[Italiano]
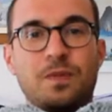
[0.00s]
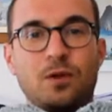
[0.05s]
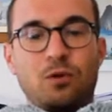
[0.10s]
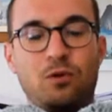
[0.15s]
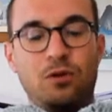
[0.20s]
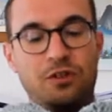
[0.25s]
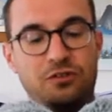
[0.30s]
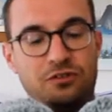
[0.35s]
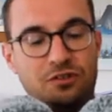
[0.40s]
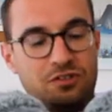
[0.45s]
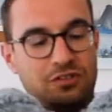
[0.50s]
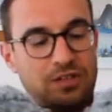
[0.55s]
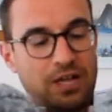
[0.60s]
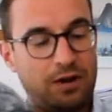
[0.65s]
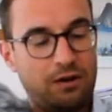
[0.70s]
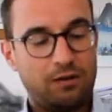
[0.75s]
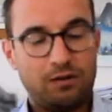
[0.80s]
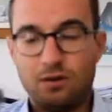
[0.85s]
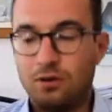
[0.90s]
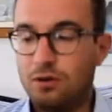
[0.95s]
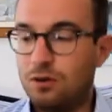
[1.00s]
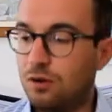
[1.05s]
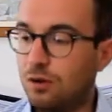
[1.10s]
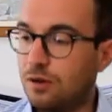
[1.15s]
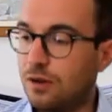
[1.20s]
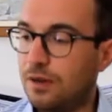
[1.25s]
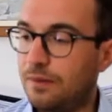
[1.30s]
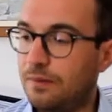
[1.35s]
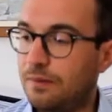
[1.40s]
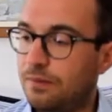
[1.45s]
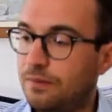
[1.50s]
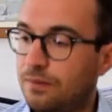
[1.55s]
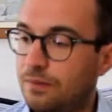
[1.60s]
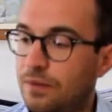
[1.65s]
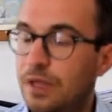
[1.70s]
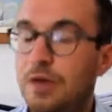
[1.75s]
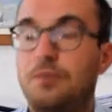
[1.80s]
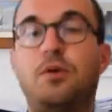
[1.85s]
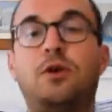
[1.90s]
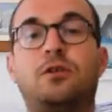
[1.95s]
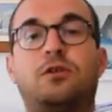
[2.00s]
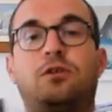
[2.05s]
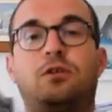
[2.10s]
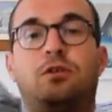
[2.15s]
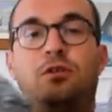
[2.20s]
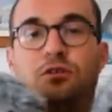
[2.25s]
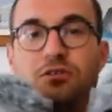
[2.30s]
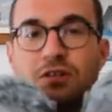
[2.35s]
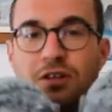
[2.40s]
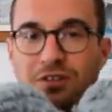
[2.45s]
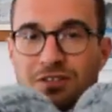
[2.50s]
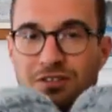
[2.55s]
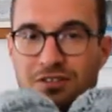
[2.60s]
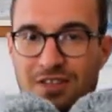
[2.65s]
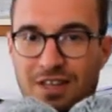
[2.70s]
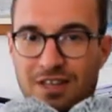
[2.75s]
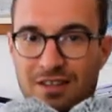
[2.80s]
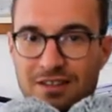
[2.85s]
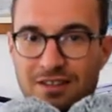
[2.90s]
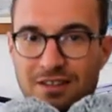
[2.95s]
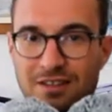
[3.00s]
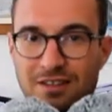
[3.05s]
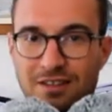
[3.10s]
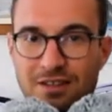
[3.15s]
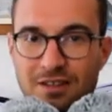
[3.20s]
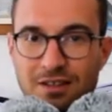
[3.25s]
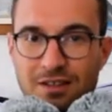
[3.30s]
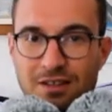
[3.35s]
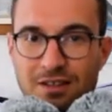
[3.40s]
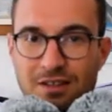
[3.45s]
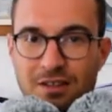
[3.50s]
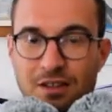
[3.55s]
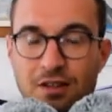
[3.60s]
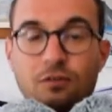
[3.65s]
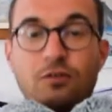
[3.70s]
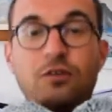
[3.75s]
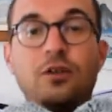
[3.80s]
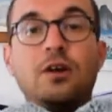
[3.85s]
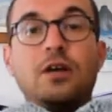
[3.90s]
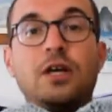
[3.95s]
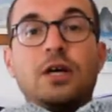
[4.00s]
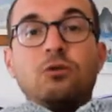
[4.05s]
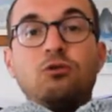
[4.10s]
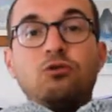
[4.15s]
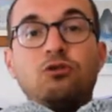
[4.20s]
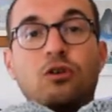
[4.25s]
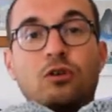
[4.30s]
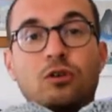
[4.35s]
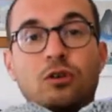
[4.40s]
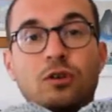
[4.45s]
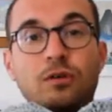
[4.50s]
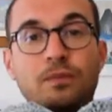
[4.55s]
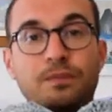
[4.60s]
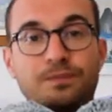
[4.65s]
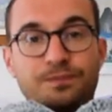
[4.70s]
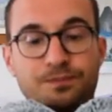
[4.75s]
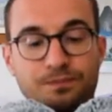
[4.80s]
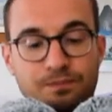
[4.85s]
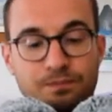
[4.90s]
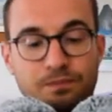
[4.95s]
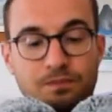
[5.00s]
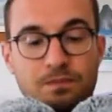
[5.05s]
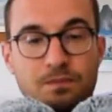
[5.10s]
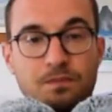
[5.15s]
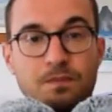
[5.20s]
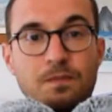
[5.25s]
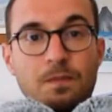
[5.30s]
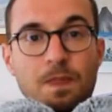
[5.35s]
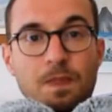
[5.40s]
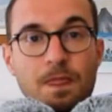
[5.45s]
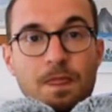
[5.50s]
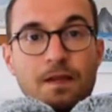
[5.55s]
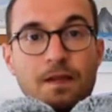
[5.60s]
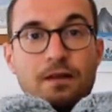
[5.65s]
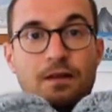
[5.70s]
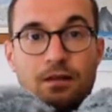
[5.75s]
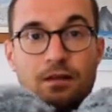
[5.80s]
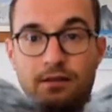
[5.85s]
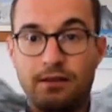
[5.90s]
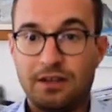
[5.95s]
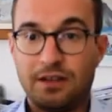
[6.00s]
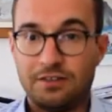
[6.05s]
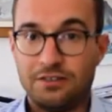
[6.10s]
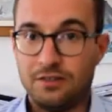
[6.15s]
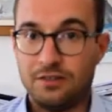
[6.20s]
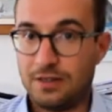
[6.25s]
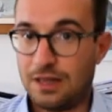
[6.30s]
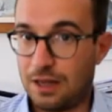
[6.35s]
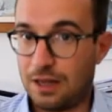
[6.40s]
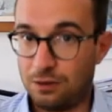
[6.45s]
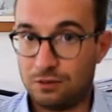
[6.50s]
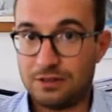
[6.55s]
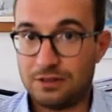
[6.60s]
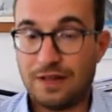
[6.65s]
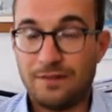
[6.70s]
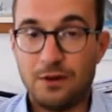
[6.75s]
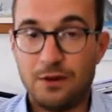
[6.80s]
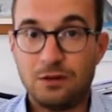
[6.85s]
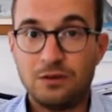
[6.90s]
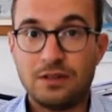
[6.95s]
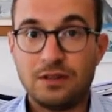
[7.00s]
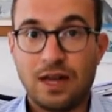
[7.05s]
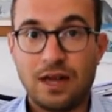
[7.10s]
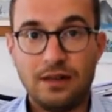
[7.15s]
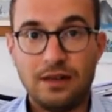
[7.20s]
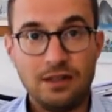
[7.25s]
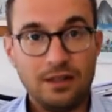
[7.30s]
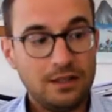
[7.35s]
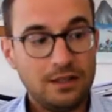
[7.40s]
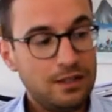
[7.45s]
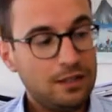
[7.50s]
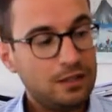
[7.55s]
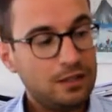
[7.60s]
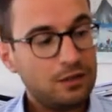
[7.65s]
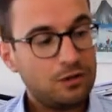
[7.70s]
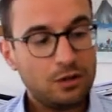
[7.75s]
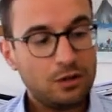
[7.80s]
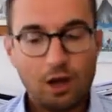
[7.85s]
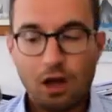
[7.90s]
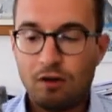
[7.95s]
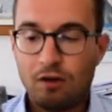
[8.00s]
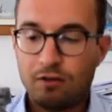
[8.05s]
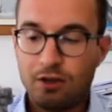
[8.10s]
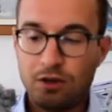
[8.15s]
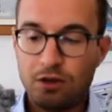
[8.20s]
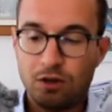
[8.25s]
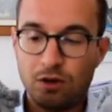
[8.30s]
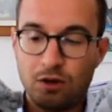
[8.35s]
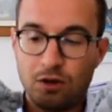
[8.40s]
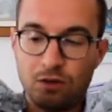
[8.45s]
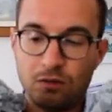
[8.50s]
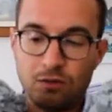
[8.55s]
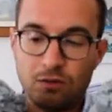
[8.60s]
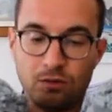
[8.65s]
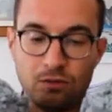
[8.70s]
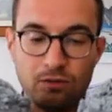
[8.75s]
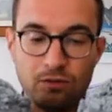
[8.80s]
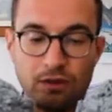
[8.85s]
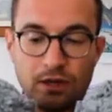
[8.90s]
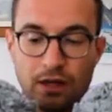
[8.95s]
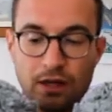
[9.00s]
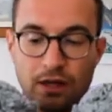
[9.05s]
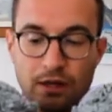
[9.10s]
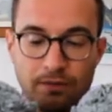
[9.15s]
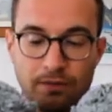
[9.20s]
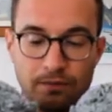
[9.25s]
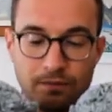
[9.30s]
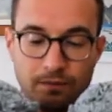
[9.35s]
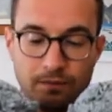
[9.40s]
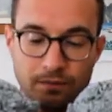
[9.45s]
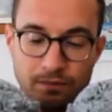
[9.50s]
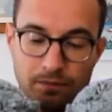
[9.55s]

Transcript: Quindi si staccano ancora e poi tornano stretti stretti. Fino a che un giorno, da, da lontani lontani, trovano una